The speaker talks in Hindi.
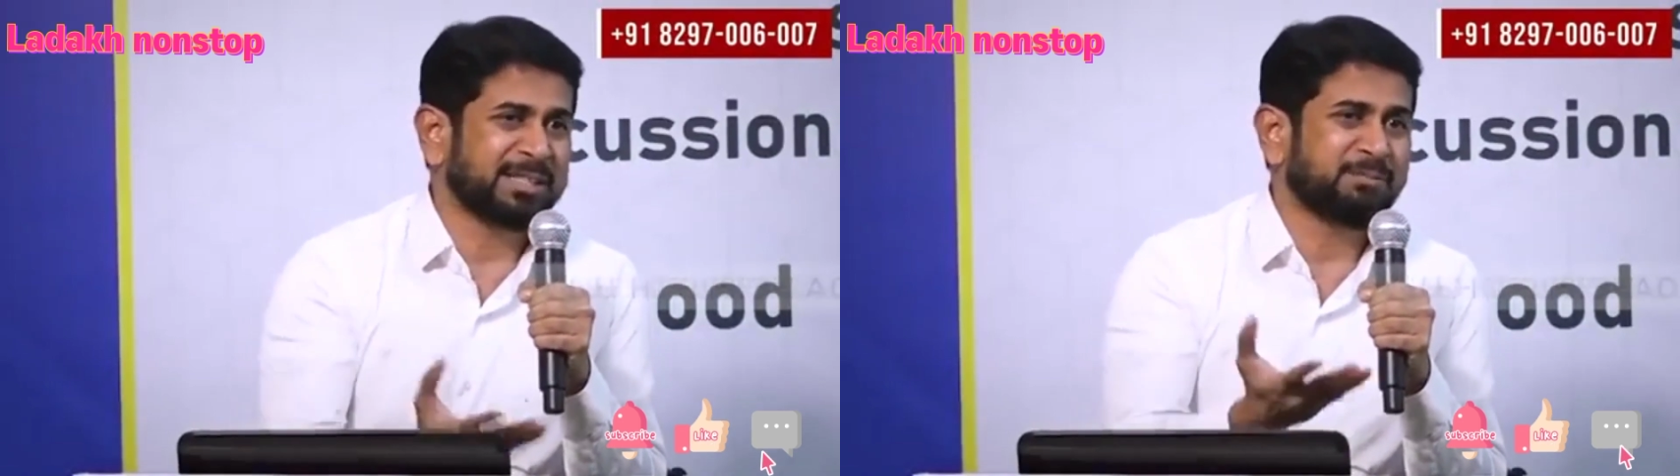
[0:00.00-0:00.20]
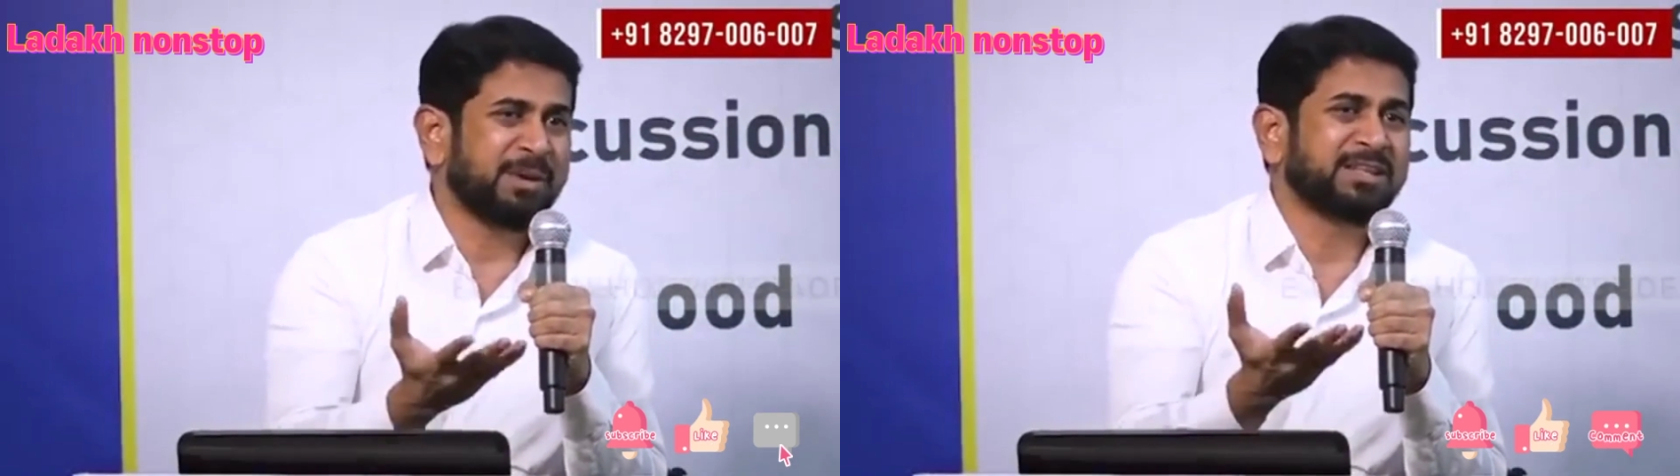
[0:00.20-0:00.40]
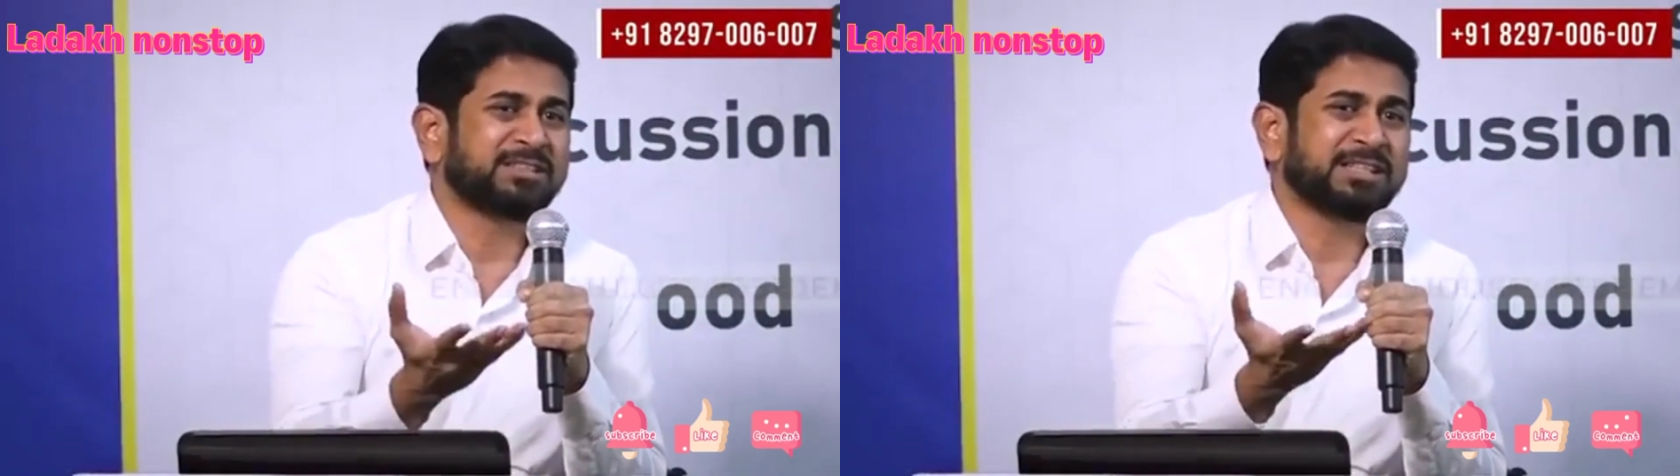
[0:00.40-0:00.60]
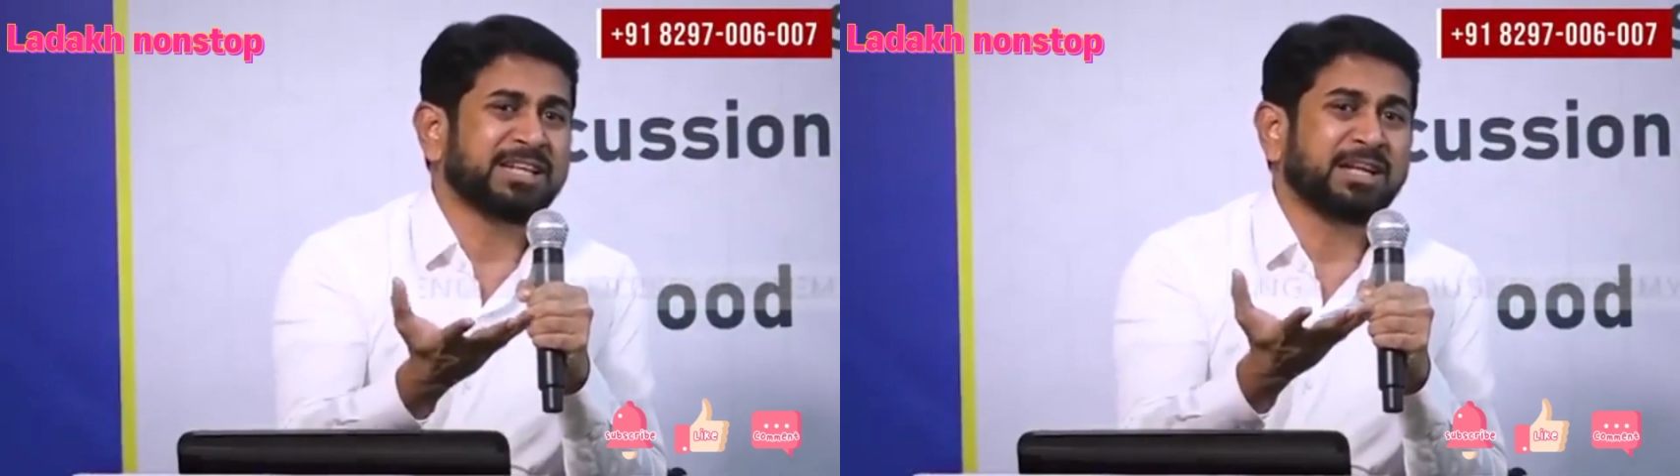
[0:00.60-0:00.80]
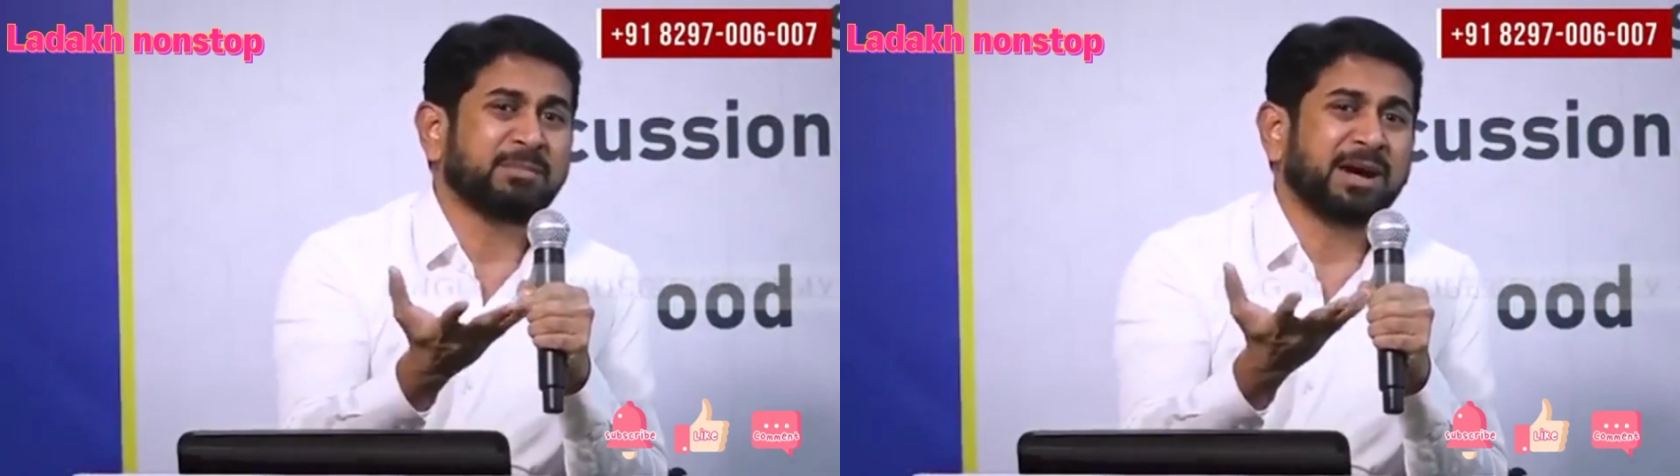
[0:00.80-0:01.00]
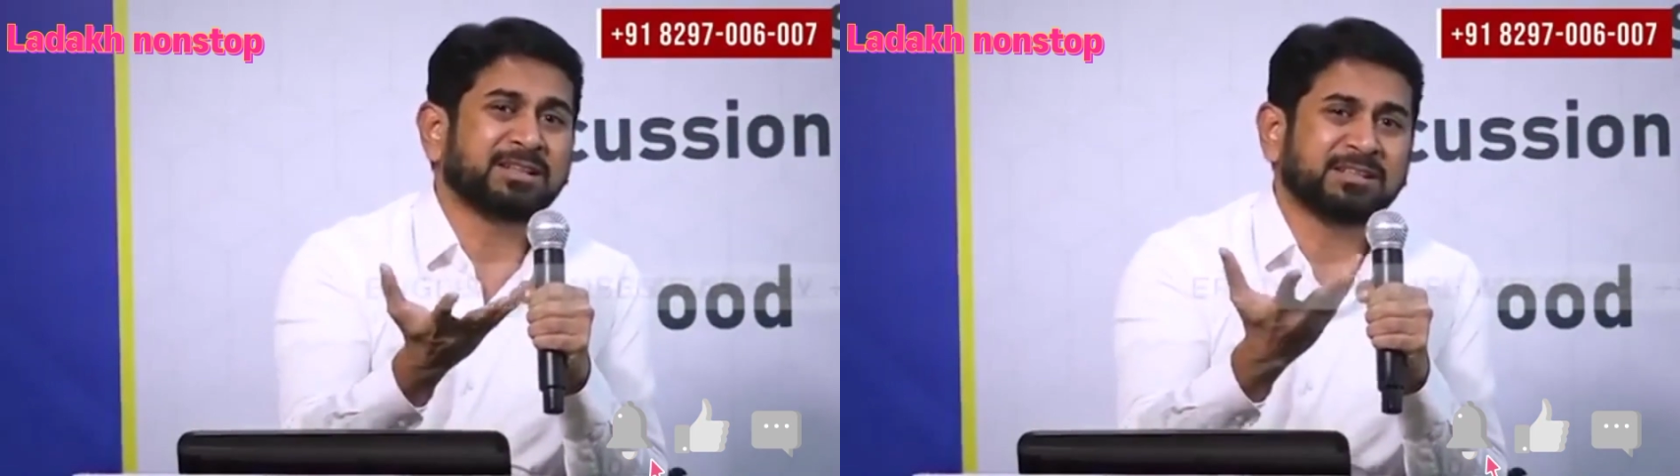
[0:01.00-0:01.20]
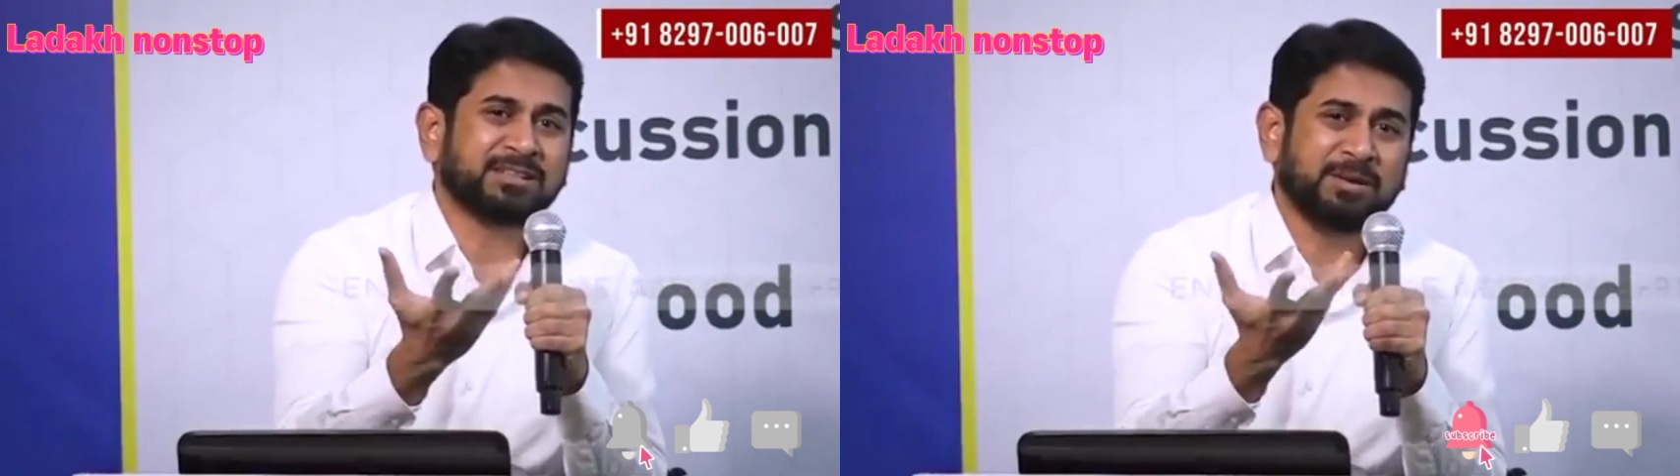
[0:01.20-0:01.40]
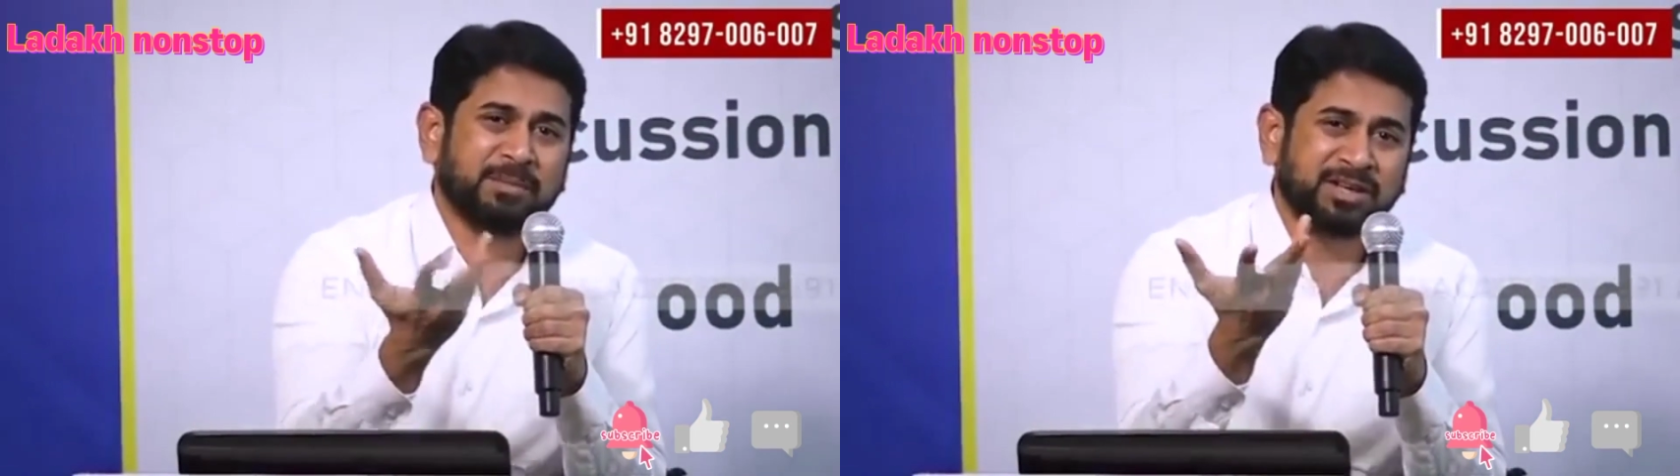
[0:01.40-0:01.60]
बेहतरीन इबादत
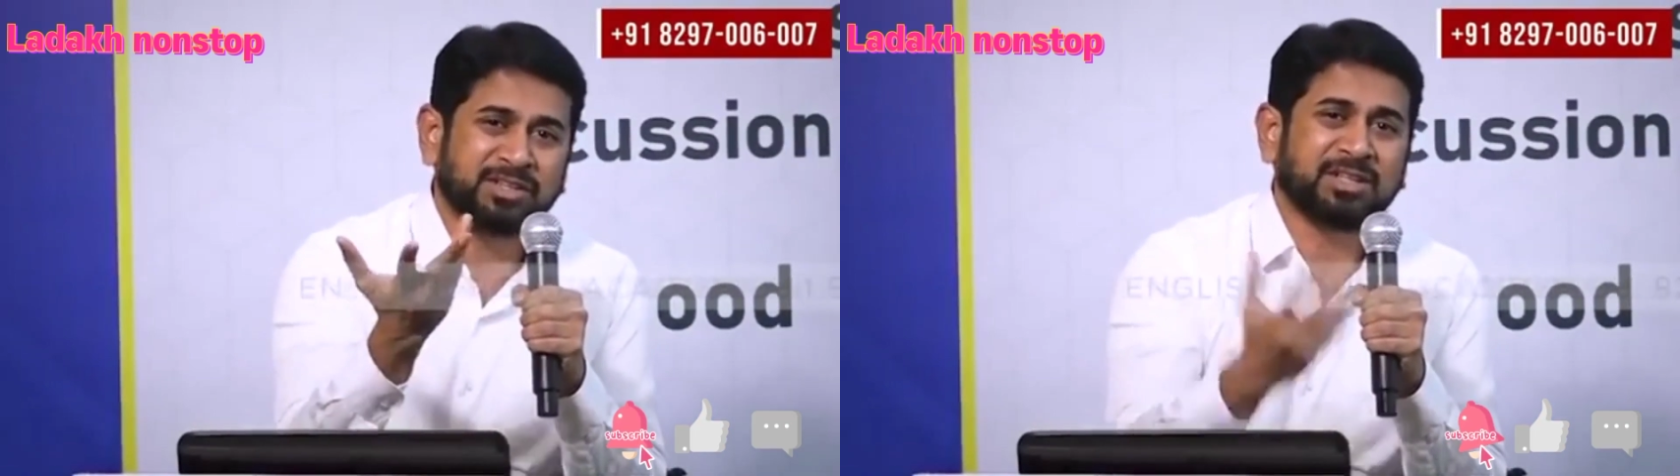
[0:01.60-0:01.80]
इमेजिन